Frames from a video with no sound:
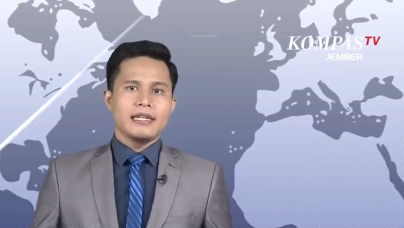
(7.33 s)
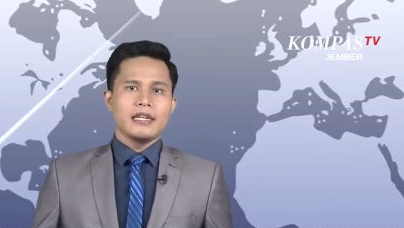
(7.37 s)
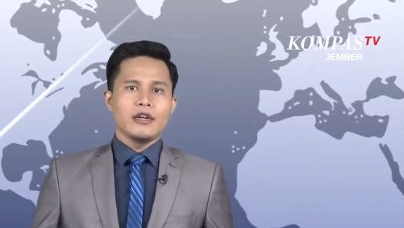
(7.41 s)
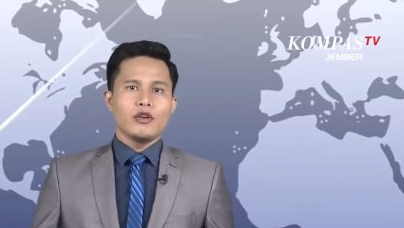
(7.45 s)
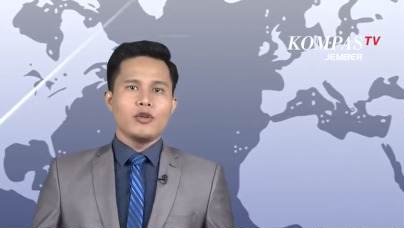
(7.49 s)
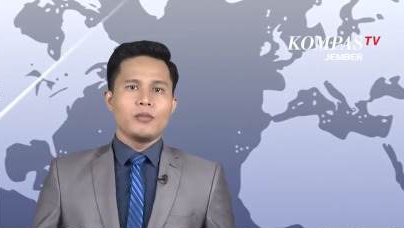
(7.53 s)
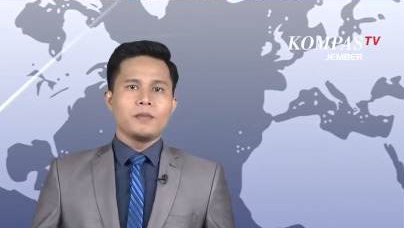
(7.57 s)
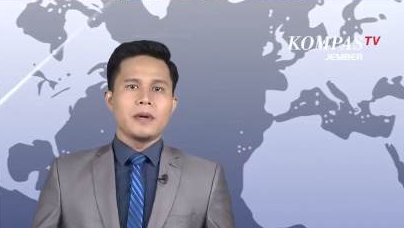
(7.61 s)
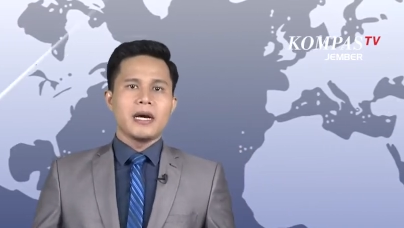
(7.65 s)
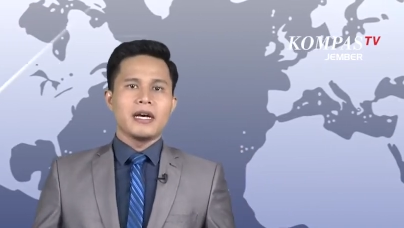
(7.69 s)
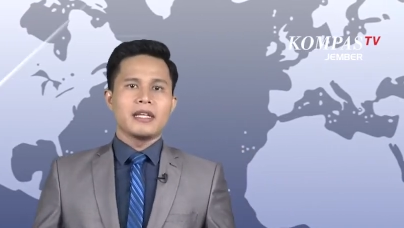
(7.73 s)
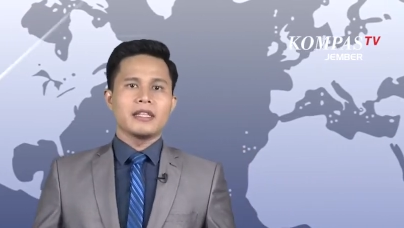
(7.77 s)
di
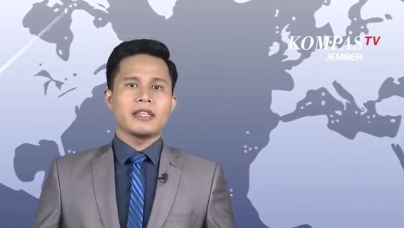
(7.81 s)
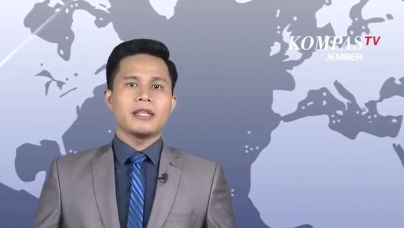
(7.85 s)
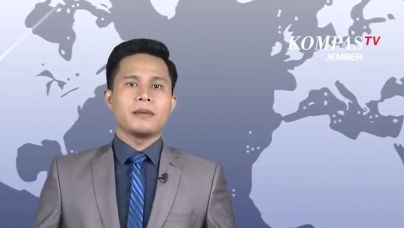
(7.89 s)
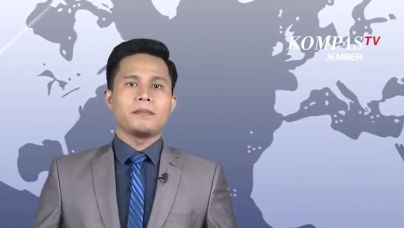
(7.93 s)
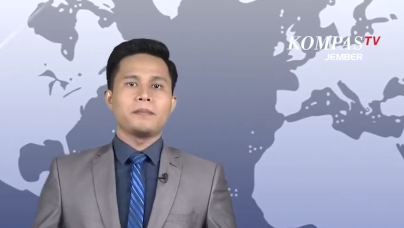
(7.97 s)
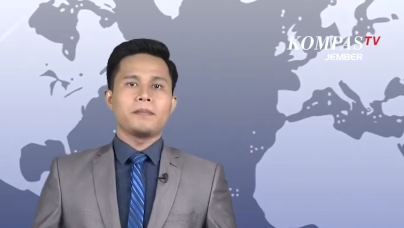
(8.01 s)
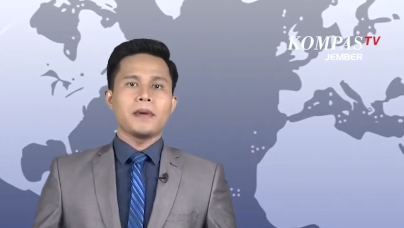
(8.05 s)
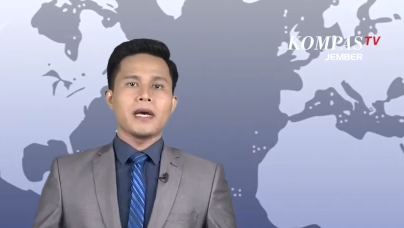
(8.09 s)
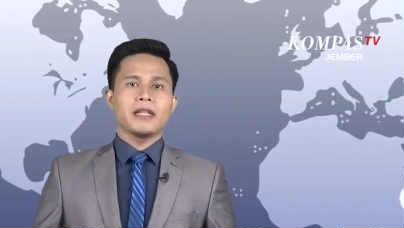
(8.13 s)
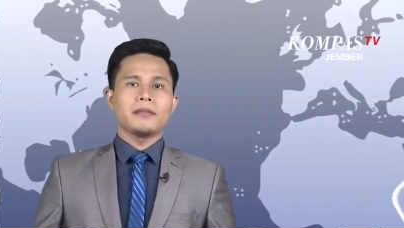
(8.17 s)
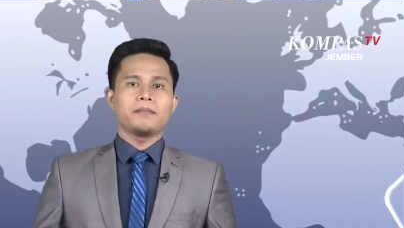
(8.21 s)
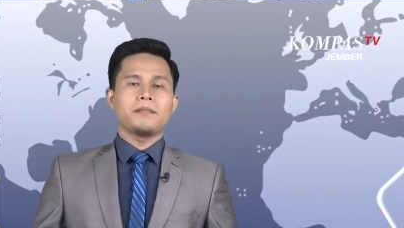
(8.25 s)
lubang
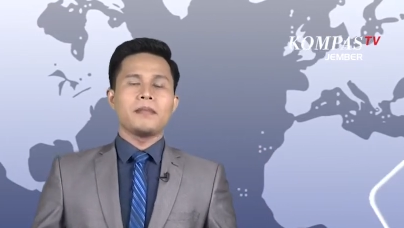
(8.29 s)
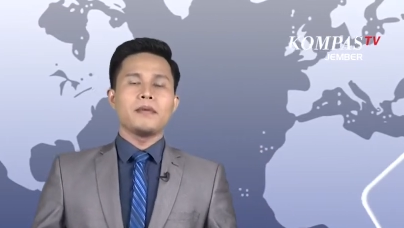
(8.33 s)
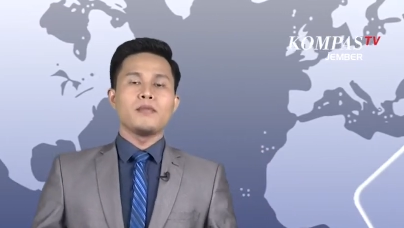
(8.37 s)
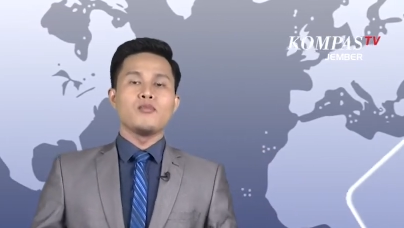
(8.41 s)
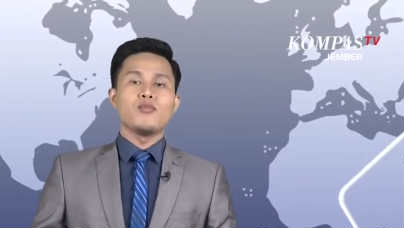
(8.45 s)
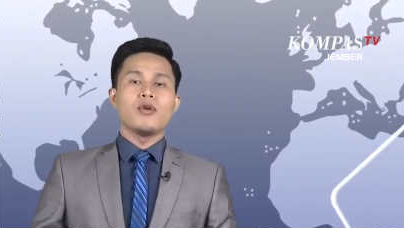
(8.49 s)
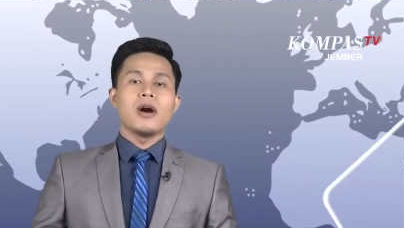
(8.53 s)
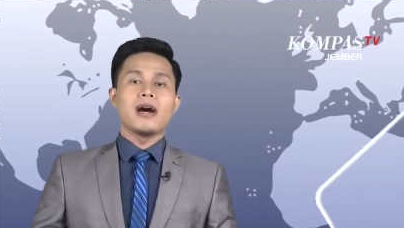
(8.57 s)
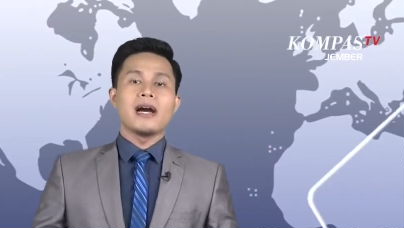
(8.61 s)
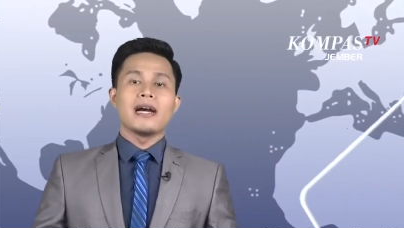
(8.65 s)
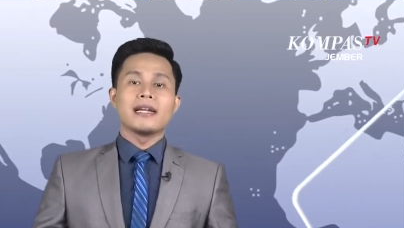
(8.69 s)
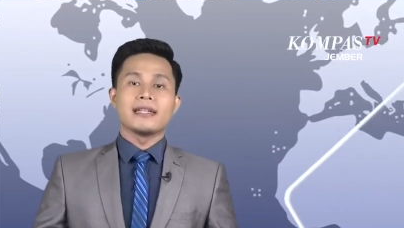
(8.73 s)
tempat
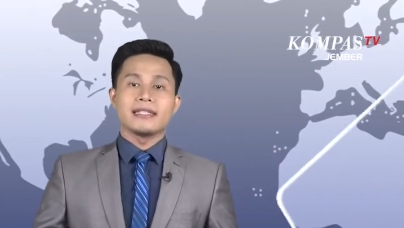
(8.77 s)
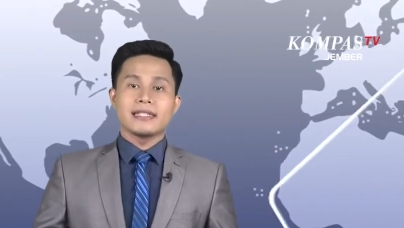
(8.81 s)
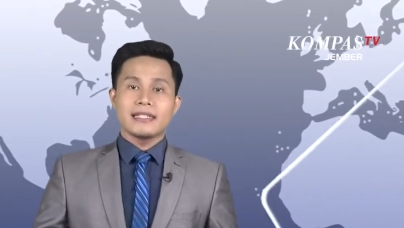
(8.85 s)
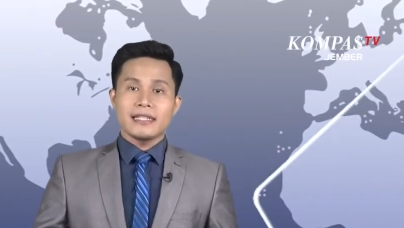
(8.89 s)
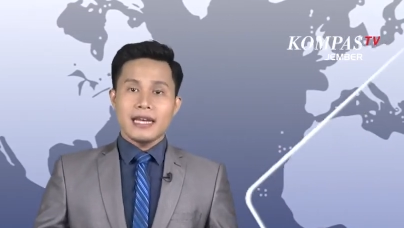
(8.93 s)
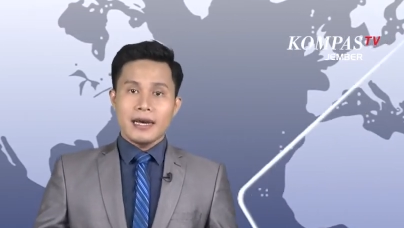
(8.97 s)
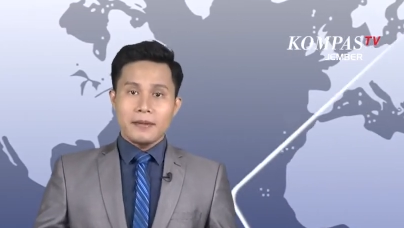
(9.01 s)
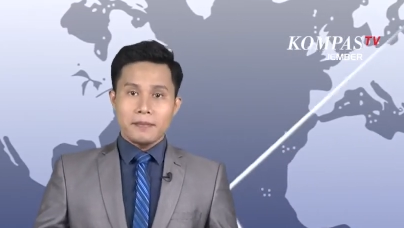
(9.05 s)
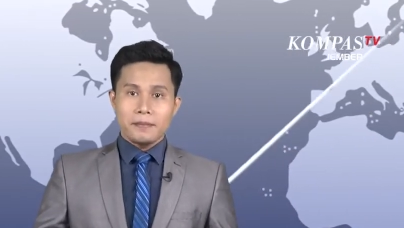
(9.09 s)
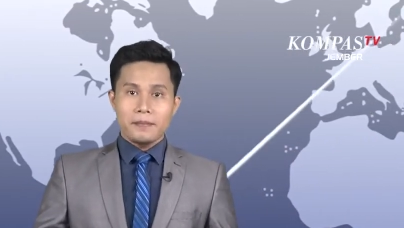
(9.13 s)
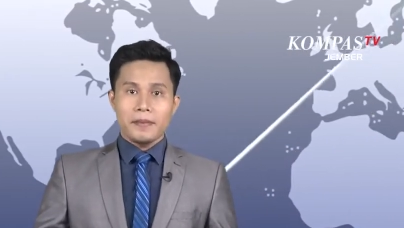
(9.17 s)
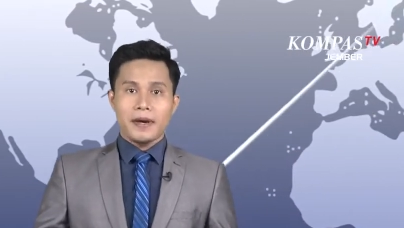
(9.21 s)
pembuangan
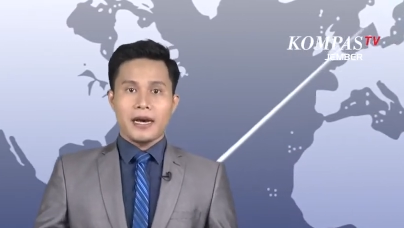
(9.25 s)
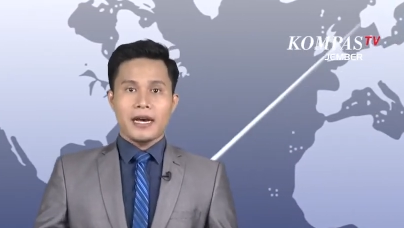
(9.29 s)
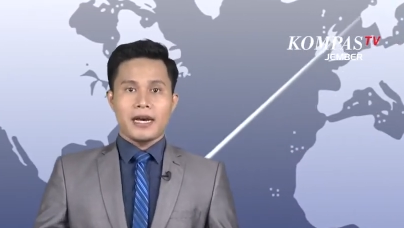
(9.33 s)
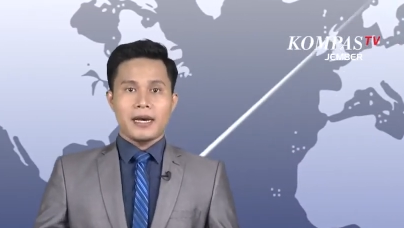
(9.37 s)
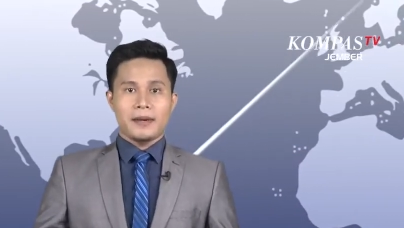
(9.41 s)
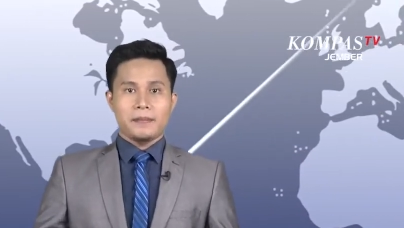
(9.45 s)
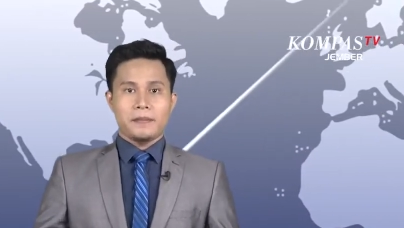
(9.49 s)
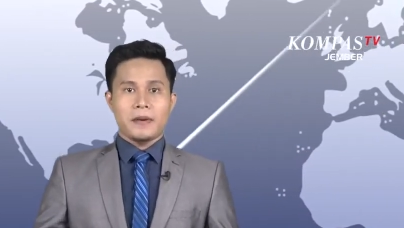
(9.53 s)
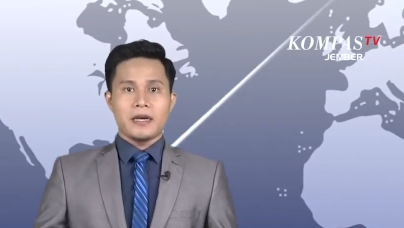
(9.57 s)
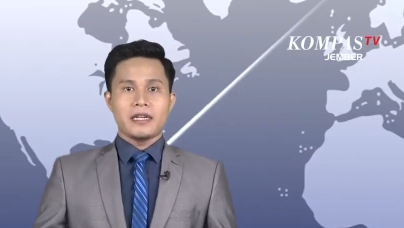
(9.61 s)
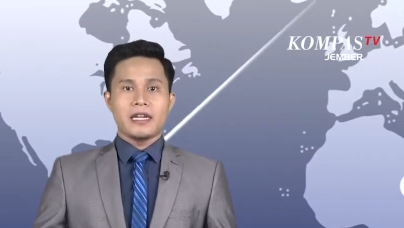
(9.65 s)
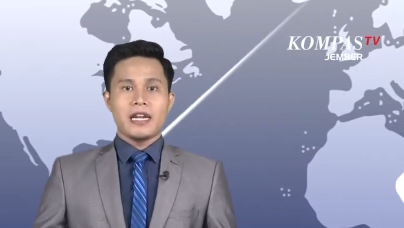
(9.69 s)

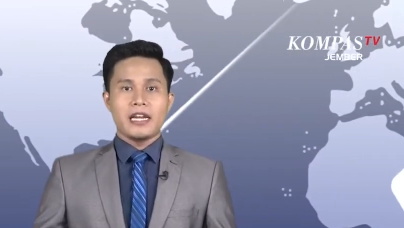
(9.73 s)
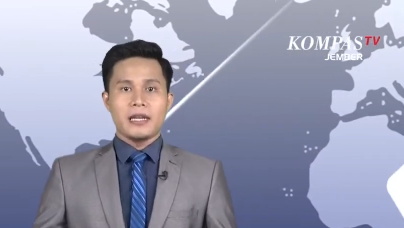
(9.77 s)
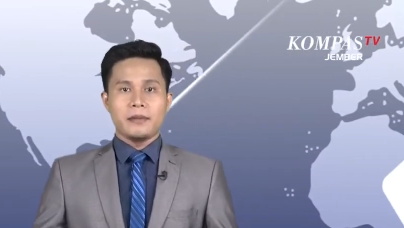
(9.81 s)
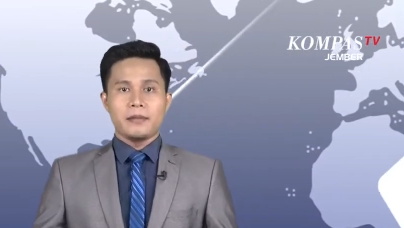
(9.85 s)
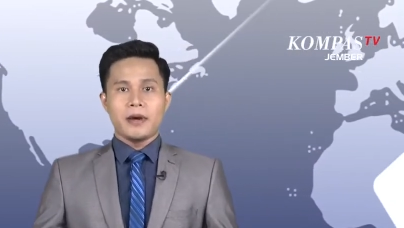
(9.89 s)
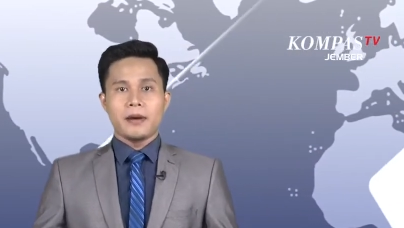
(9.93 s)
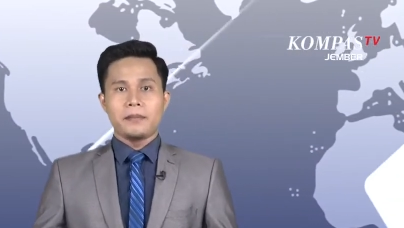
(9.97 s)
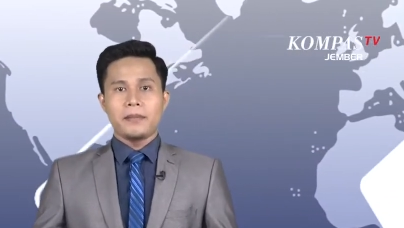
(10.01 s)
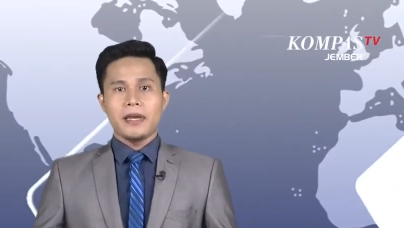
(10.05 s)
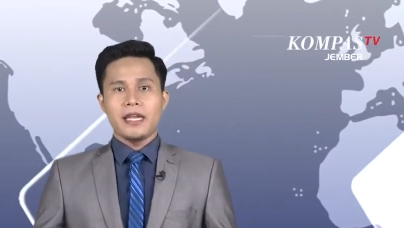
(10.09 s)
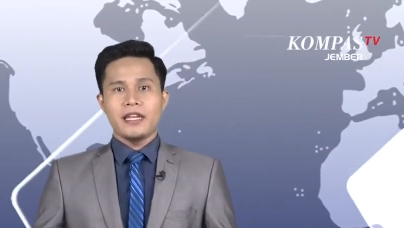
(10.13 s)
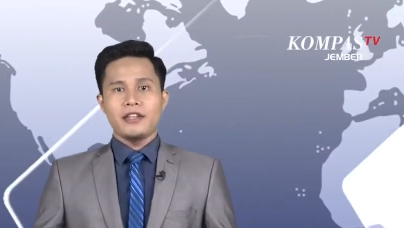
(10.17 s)
sampah pada 5
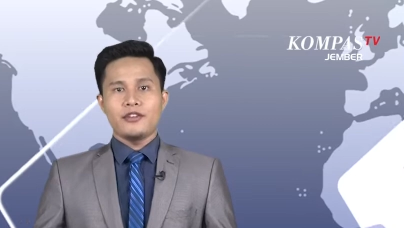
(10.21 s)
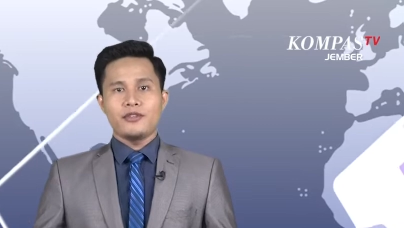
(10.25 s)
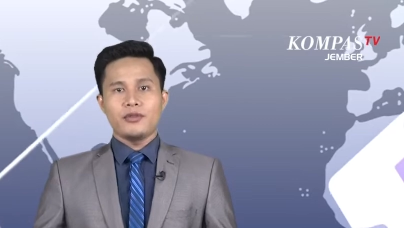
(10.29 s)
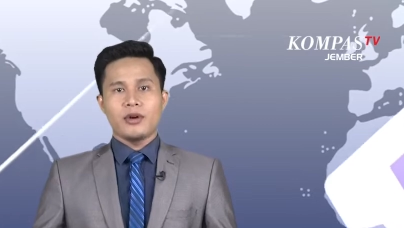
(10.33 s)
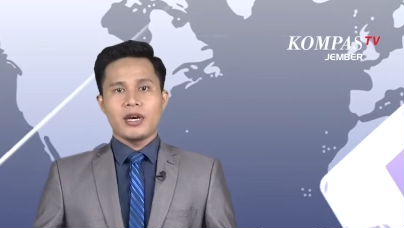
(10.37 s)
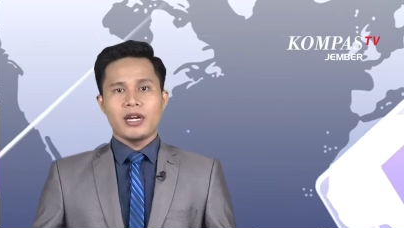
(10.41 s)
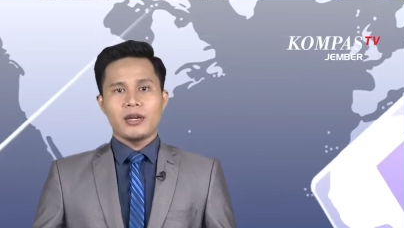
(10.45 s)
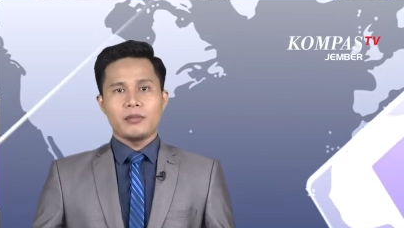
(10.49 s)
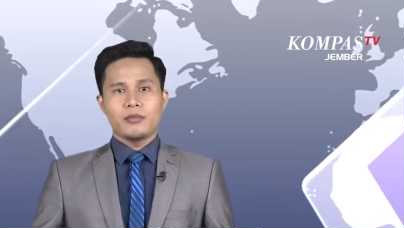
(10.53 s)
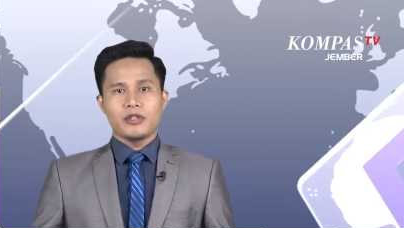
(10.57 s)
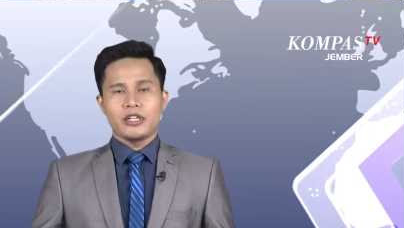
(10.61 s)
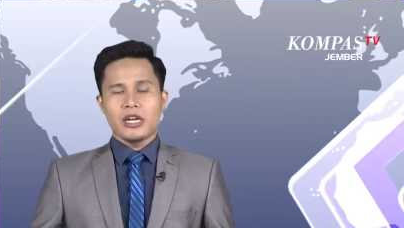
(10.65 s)
Mei
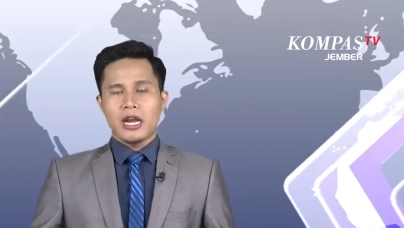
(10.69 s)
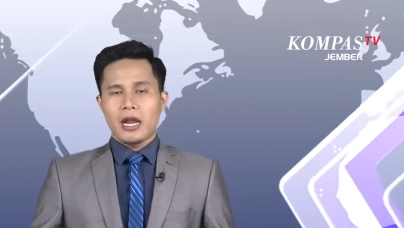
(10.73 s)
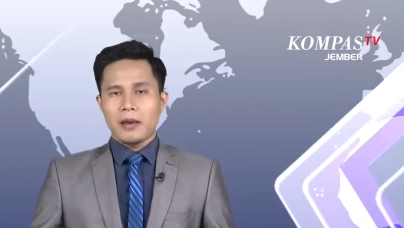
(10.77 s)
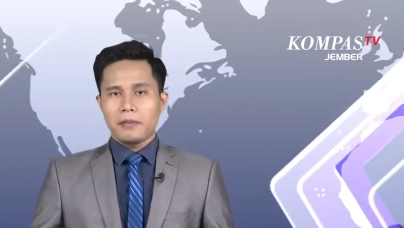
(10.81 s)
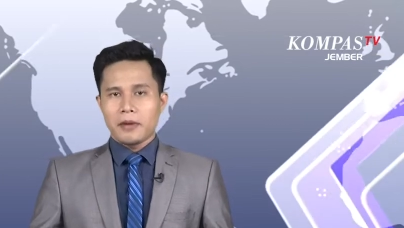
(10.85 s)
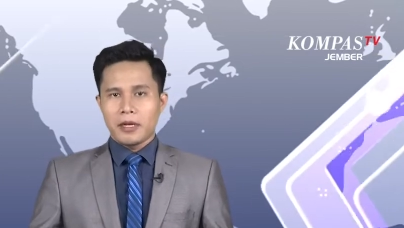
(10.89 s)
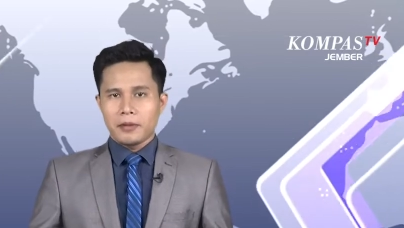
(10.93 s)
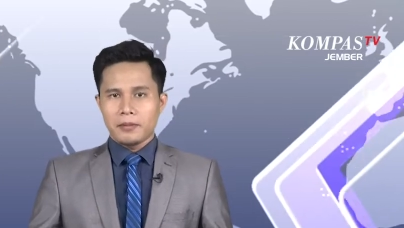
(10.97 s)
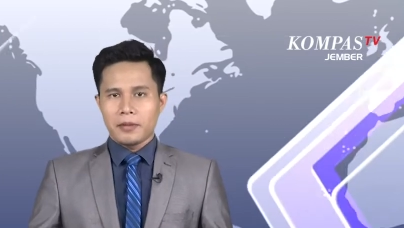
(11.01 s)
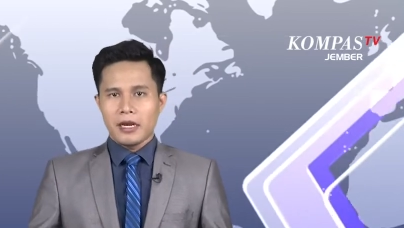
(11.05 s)
2018.